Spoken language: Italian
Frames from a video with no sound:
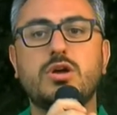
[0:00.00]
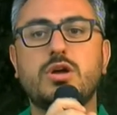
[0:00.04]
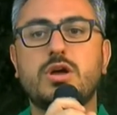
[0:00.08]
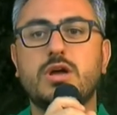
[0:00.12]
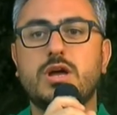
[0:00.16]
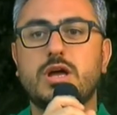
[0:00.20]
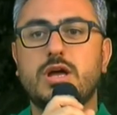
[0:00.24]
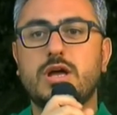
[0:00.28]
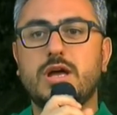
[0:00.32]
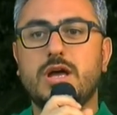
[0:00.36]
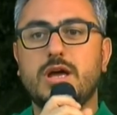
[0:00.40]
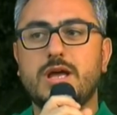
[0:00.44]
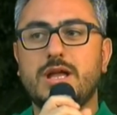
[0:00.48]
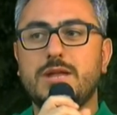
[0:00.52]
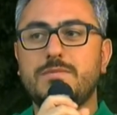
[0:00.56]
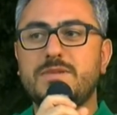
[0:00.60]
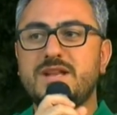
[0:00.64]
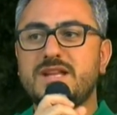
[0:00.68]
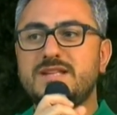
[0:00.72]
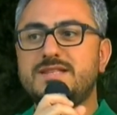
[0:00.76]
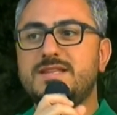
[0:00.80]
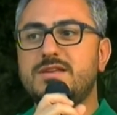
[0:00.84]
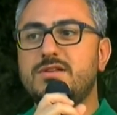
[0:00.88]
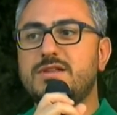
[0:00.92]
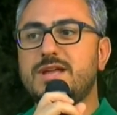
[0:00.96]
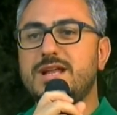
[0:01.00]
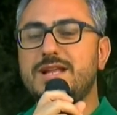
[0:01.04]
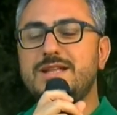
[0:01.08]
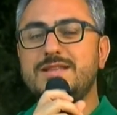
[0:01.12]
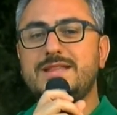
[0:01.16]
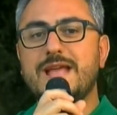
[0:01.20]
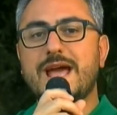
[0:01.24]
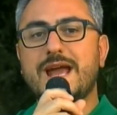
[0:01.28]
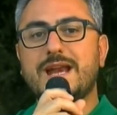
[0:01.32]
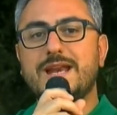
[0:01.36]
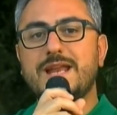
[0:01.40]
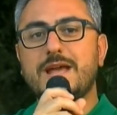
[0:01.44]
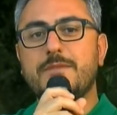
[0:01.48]
eh, il Ministero degli
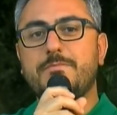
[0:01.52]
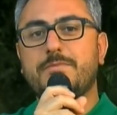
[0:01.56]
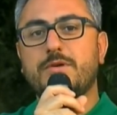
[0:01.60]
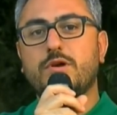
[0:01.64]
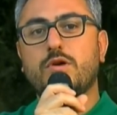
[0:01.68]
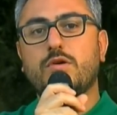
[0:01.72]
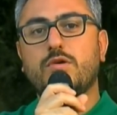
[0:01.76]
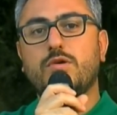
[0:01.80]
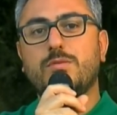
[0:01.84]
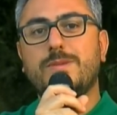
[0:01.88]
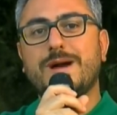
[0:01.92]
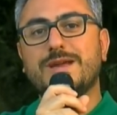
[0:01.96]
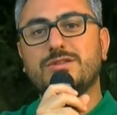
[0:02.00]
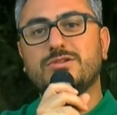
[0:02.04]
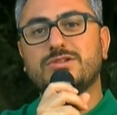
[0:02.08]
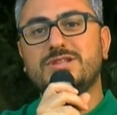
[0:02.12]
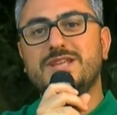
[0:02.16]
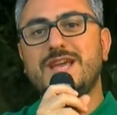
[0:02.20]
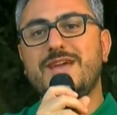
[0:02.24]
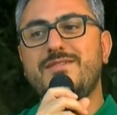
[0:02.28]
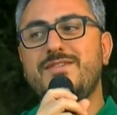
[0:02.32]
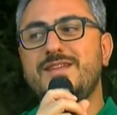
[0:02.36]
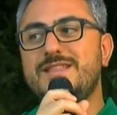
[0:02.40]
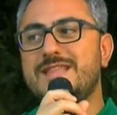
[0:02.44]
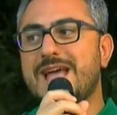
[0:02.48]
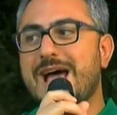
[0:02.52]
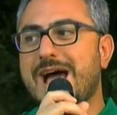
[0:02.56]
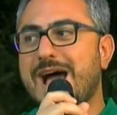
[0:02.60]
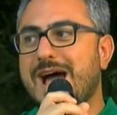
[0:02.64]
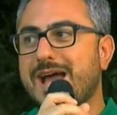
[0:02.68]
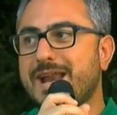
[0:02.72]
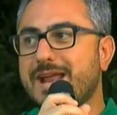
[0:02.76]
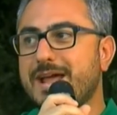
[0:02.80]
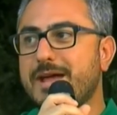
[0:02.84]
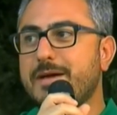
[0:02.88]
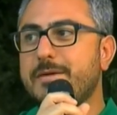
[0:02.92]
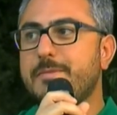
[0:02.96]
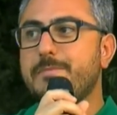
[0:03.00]
è preoccupato di
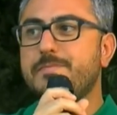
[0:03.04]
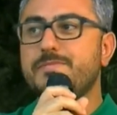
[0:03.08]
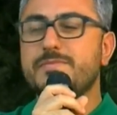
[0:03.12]
evitare